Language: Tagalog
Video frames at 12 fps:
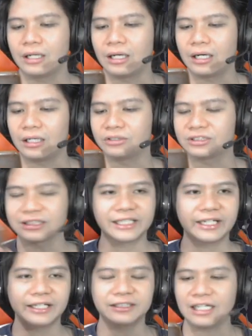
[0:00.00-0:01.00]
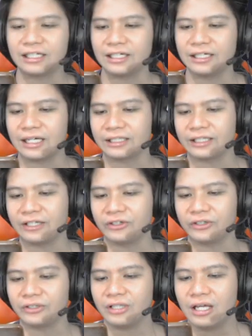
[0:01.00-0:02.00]
uh, dun sa second channel natin.
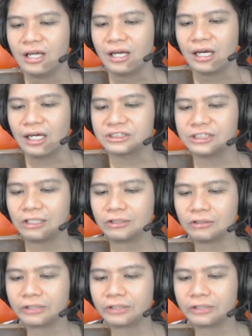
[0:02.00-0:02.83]
Ayun. Uh, ah, shoutout